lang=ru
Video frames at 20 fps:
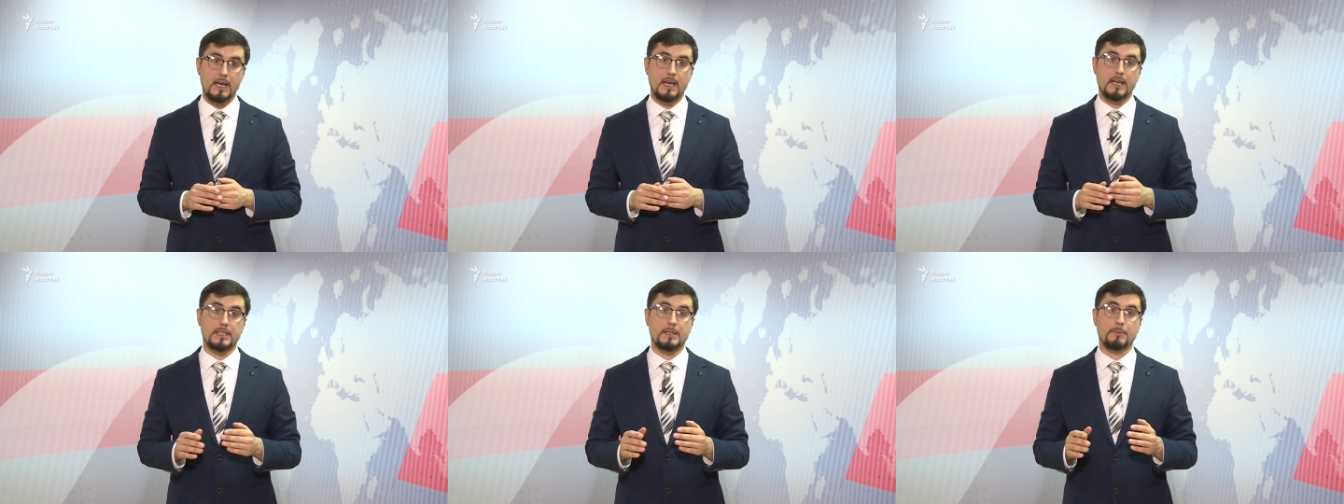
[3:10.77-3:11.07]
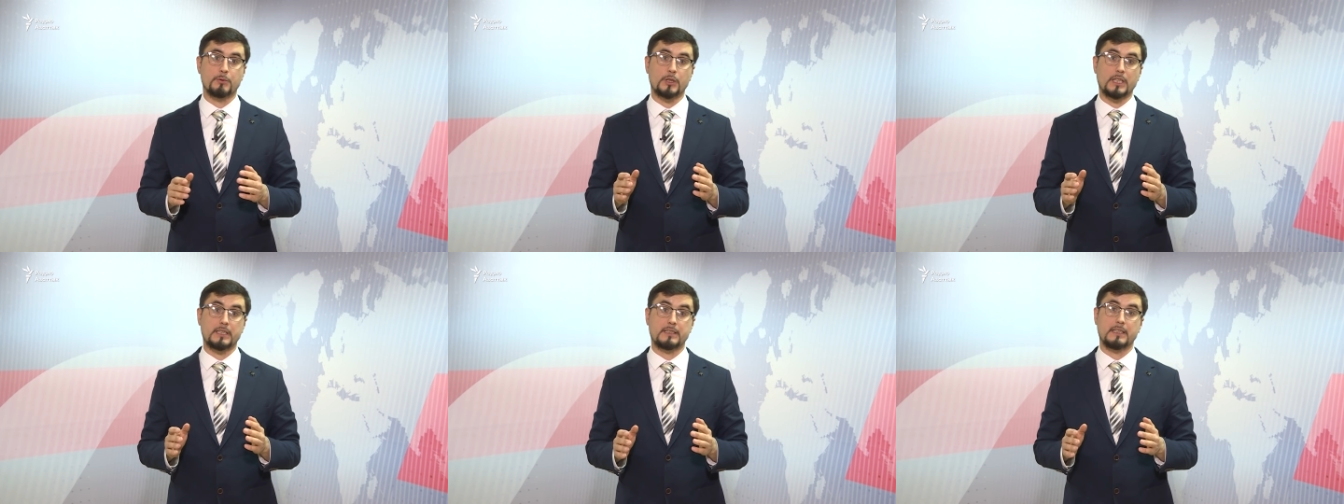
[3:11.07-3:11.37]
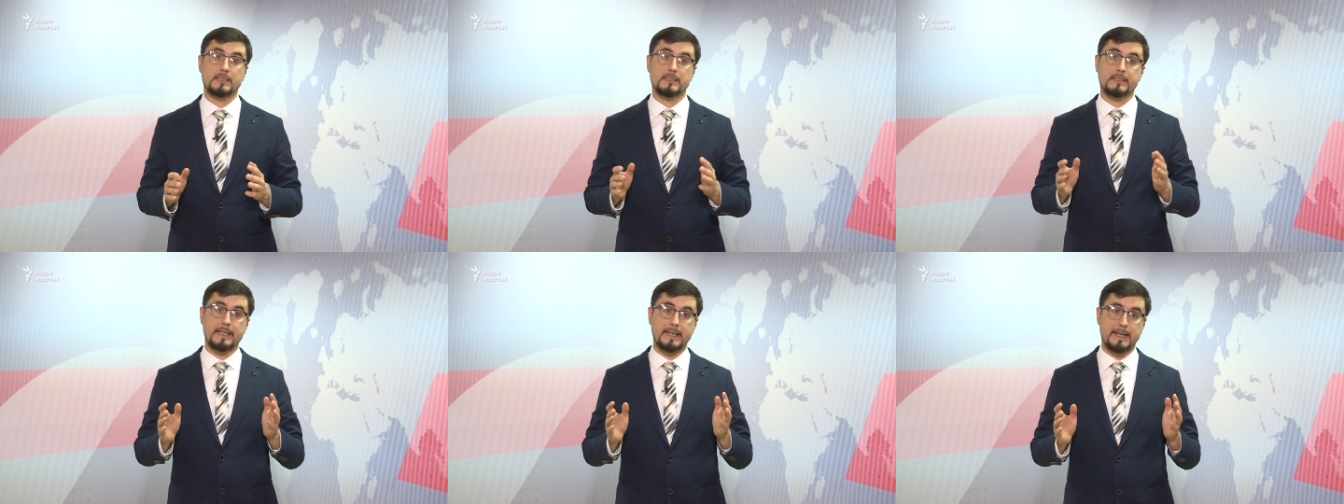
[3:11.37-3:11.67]
Депутат
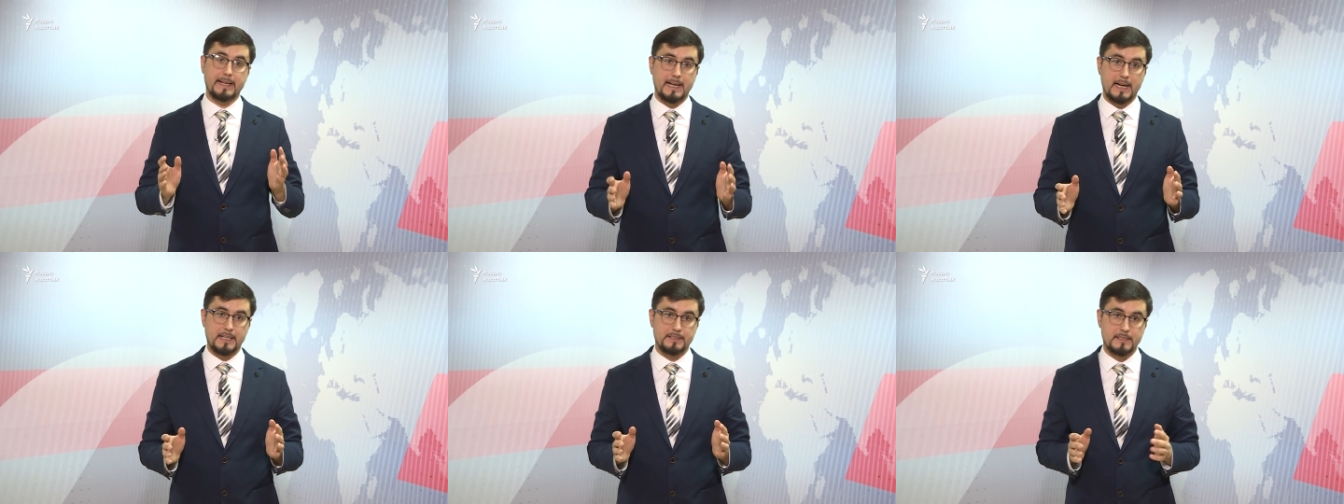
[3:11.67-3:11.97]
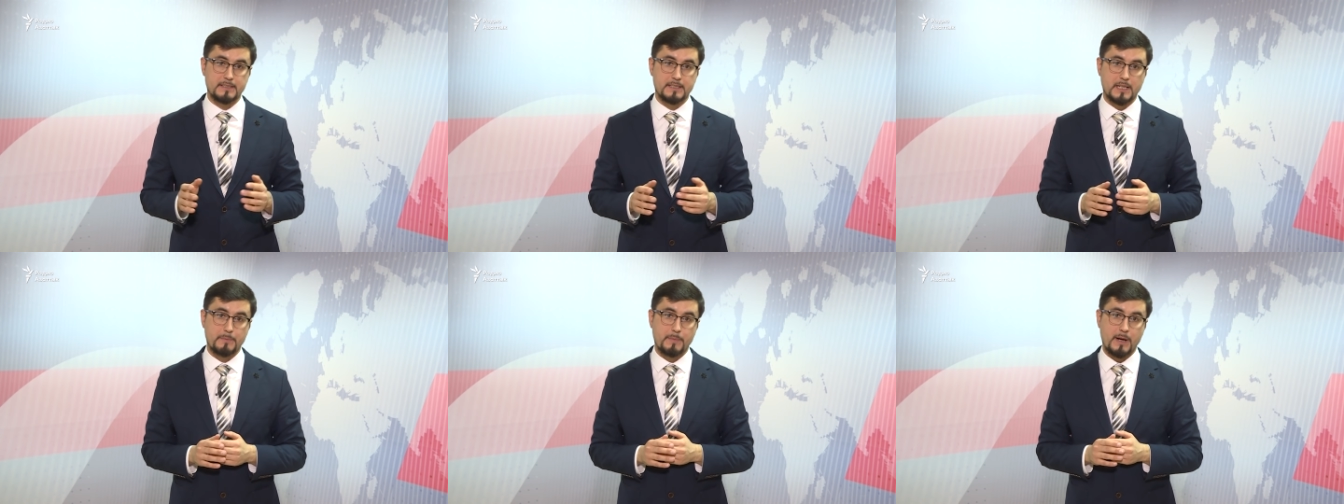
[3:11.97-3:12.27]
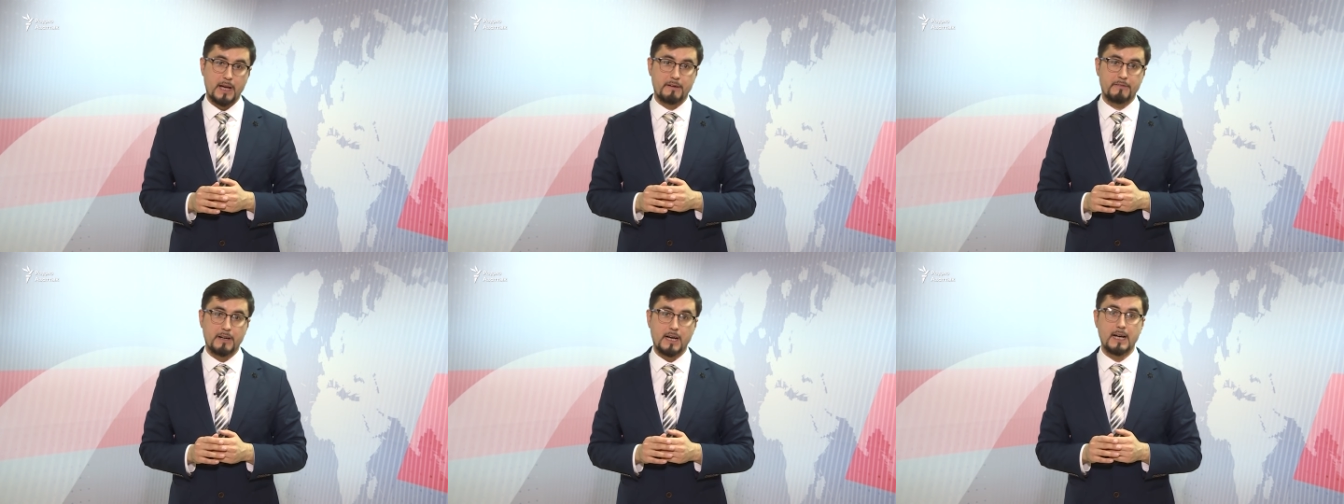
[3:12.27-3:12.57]
Дарига
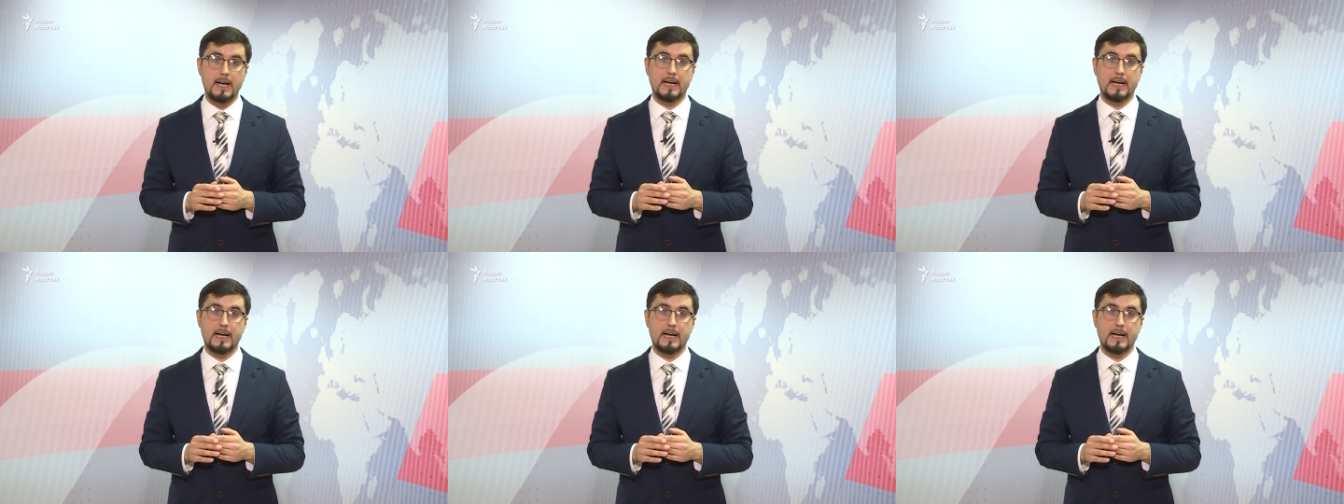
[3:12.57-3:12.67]
Назарбаева